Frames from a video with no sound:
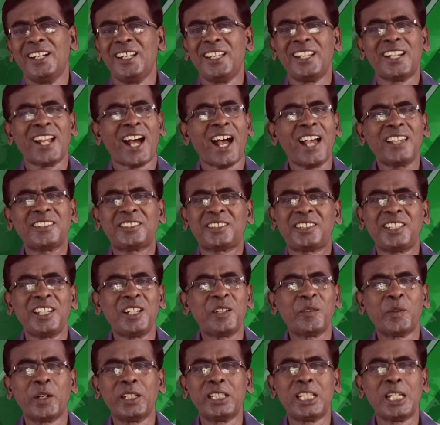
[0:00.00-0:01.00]
இது
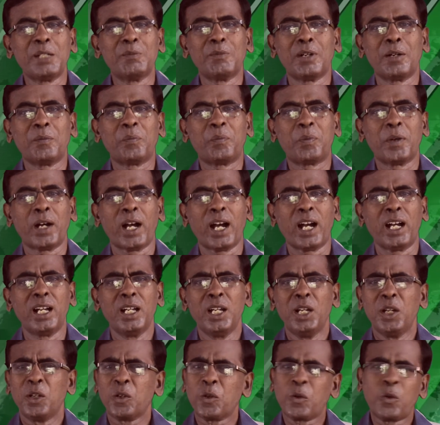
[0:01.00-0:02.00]
ஆசீர்வதியும் அப்பா
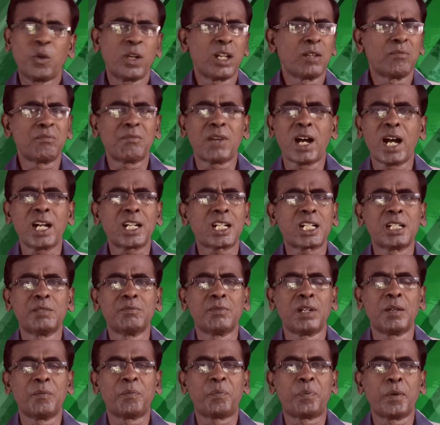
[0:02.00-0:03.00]

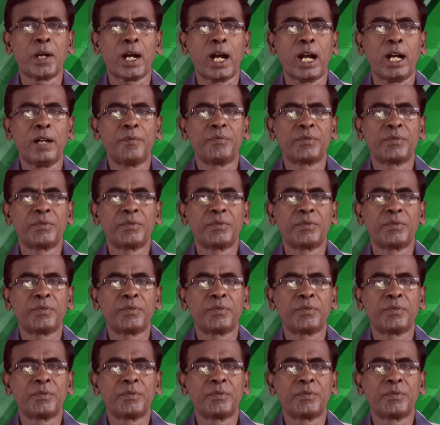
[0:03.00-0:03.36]
குணமாக்கும் அப்பா